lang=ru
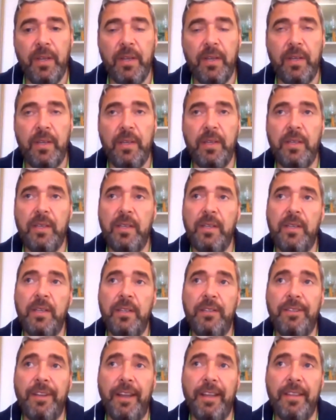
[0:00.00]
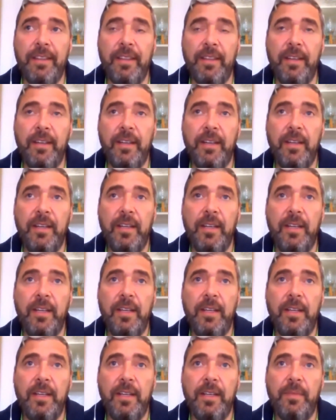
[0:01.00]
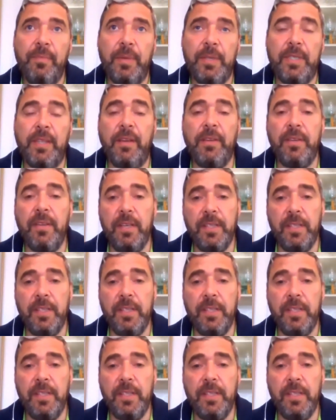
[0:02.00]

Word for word: э, трейдинга поставить